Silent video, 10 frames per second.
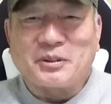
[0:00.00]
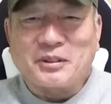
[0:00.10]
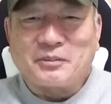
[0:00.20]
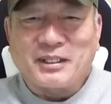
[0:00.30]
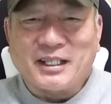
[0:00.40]
うけ
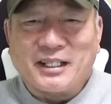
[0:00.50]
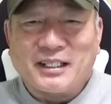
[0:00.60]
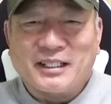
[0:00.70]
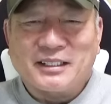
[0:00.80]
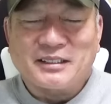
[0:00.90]
どもね、
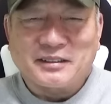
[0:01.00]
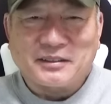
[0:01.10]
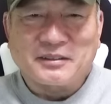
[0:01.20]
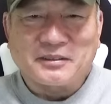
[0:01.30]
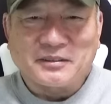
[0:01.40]

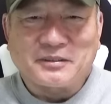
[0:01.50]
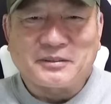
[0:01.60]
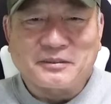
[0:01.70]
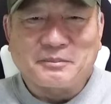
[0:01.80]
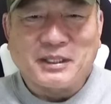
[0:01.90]

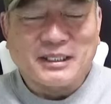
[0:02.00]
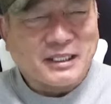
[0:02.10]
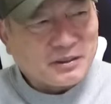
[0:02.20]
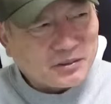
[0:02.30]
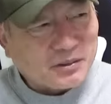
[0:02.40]
まあだ
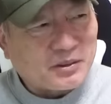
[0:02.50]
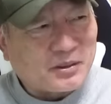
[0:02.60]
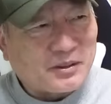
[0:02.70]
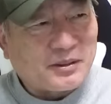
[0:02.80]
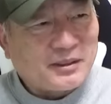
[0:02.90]
けど